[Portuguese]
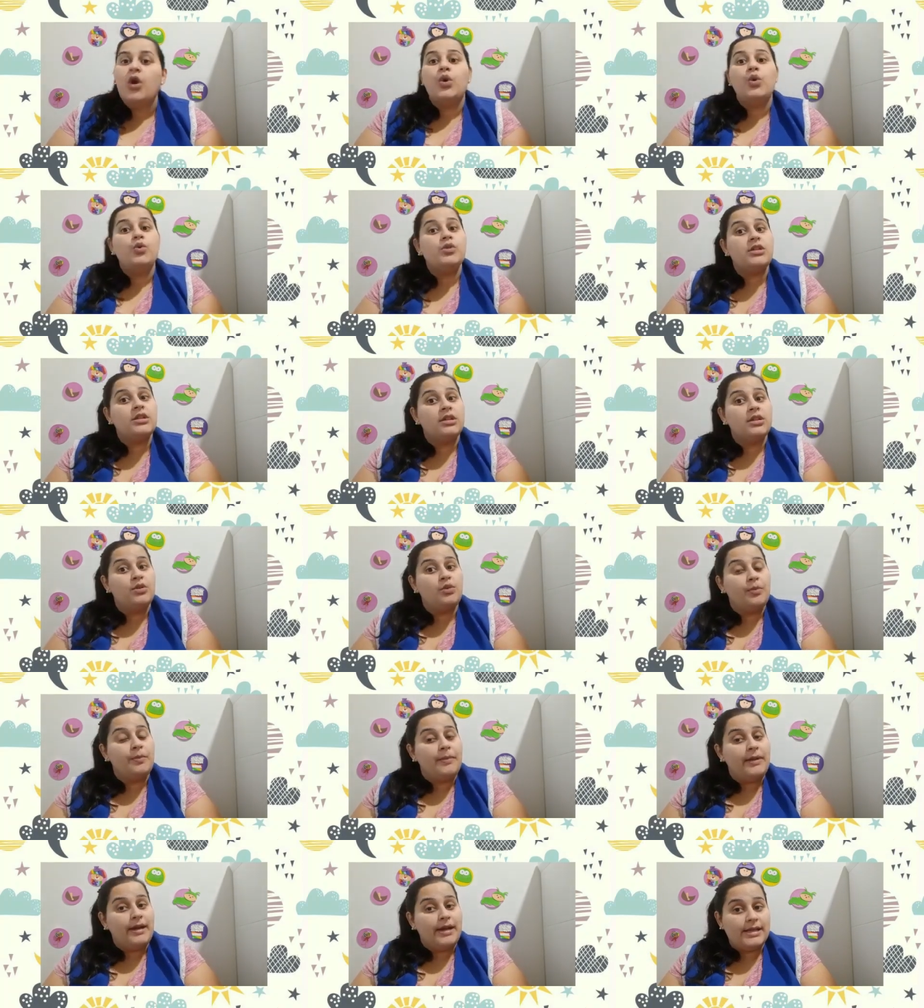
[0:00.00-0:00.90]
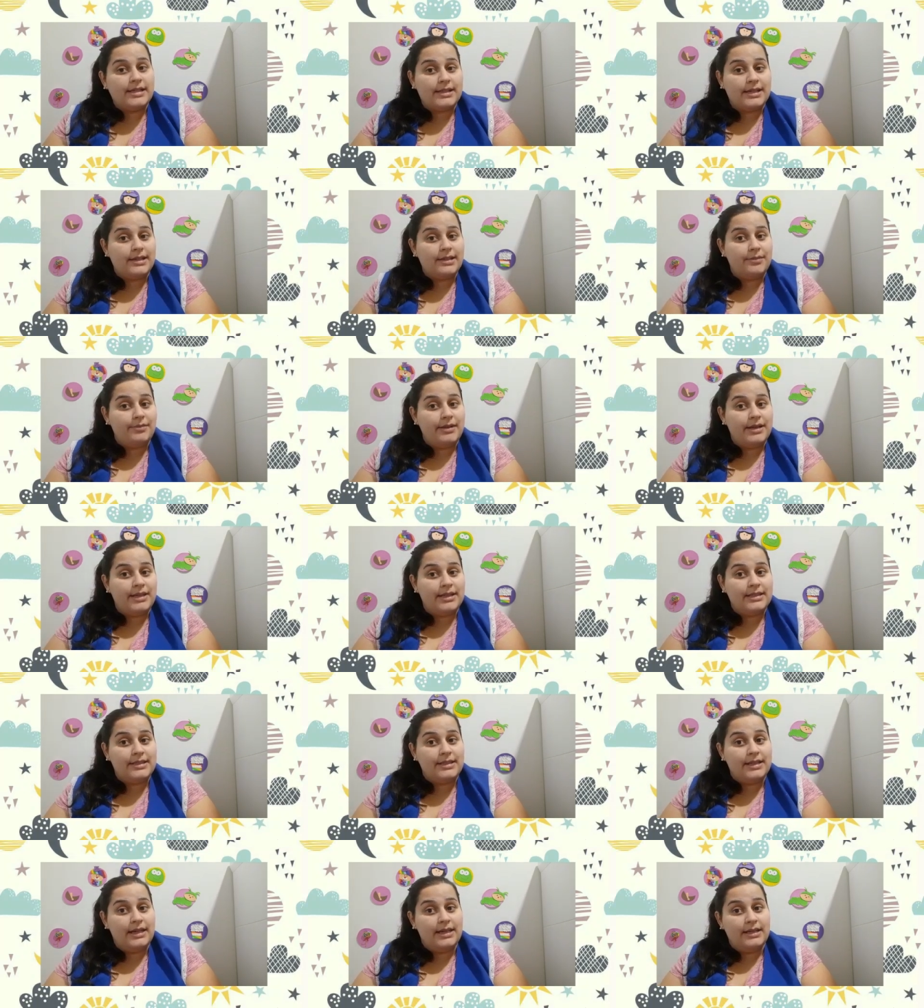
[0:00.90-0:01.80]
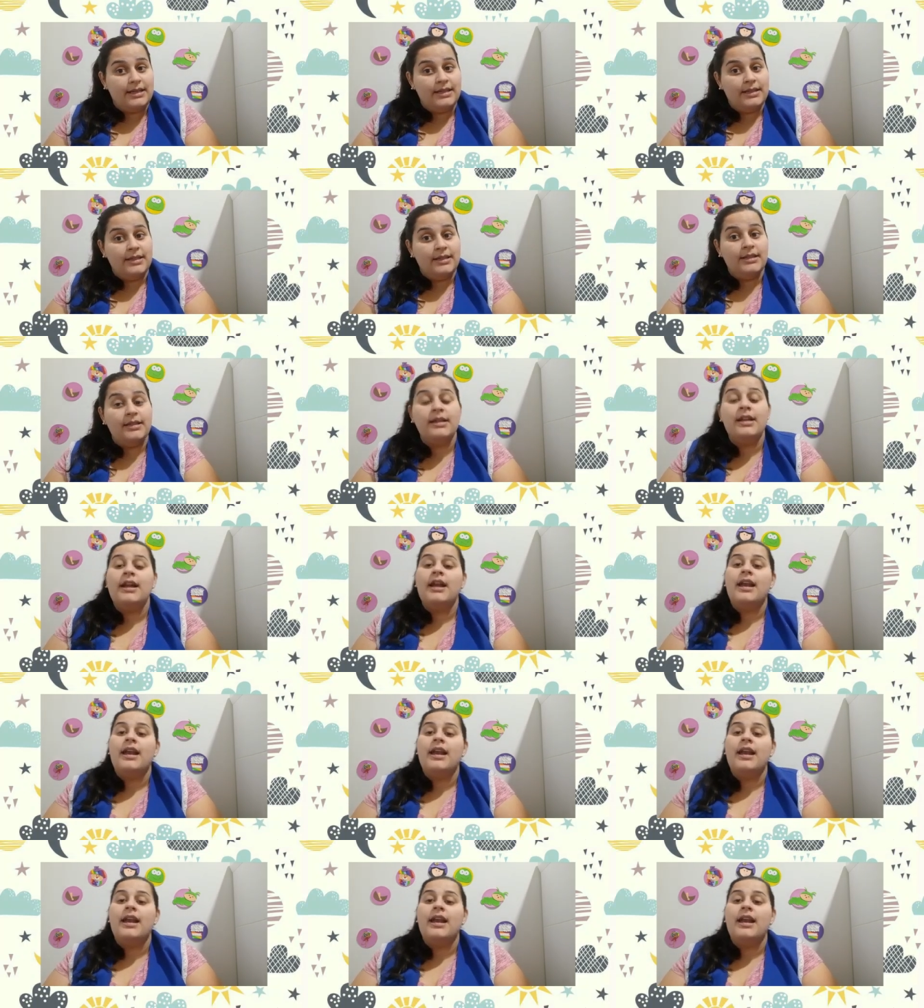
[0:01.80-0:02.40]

usando máscara para sair,